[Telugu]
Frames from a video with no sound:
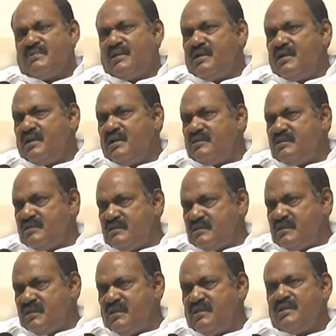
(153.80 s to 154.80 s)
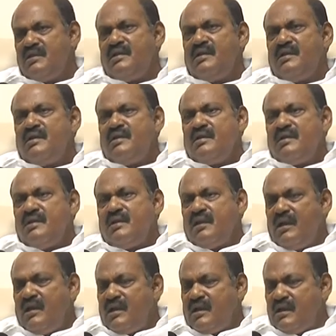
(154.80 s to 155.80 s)
ప్రకారంగా చేసిన
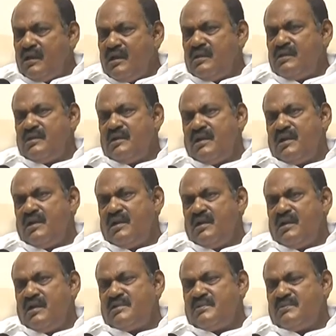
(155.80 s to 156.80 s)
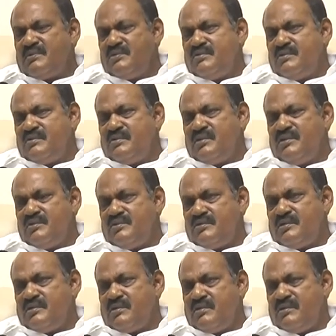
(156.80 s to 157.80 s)
ఇక్కడ తెలంగాణ రాష్ట్ర ప్రభుత్వం
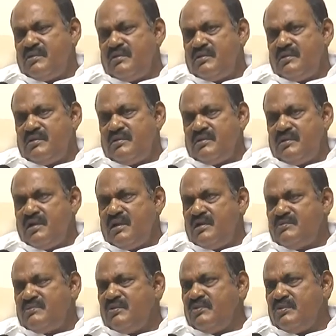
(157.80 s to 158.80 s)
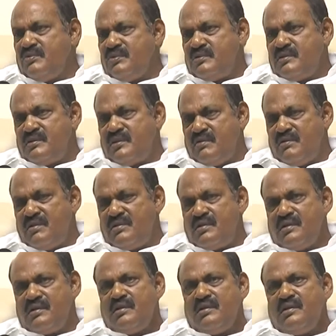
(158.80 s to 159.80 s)
వచ్చిన తర్వాత టీఆర్ఎస్ ప్రభుత్వం వచ్చిన తర్వాత
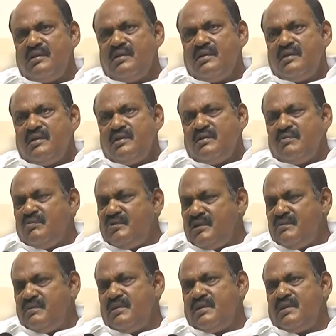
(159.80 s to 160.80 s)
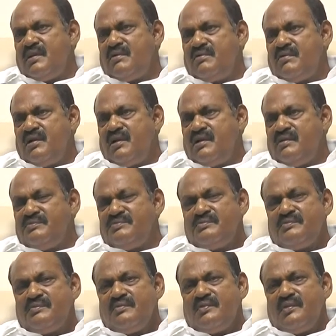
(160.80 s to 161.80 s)
ముఖ్యమంత్రి గారు కూడా
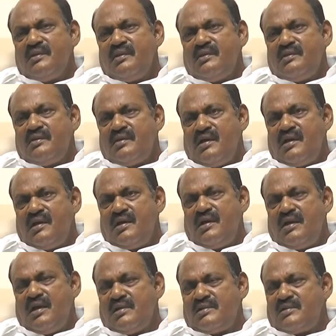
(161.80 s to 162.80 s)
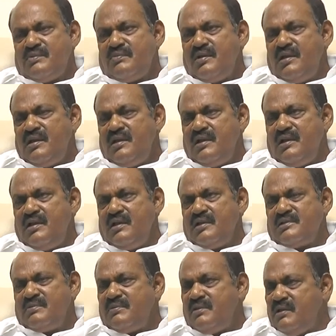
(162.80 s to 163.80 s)
తెలంగాణ రాష్ట్రం నాది
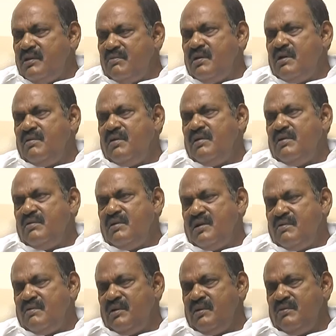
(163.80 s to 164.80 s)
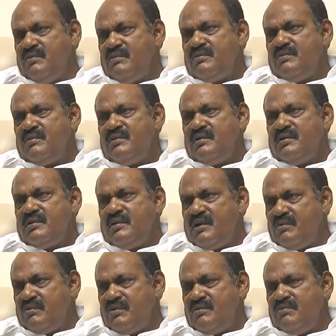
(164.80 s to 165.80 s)
రాష్ట్ర ప్రజలు మా వాళ్ళు నా వాళ్ళు నా
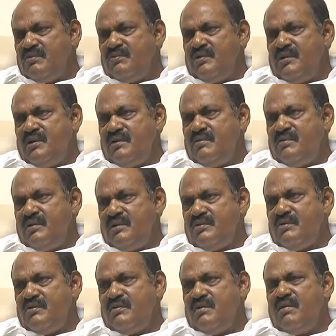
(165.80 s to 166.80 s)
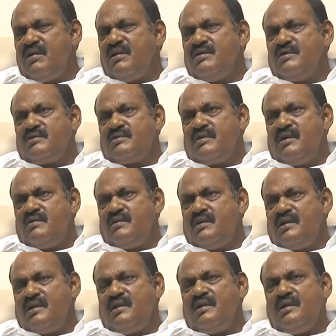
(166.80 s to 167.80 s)
కుటుంబం అనే రీతిలో వ్యవహారం చేస్తుంది కాబట్టి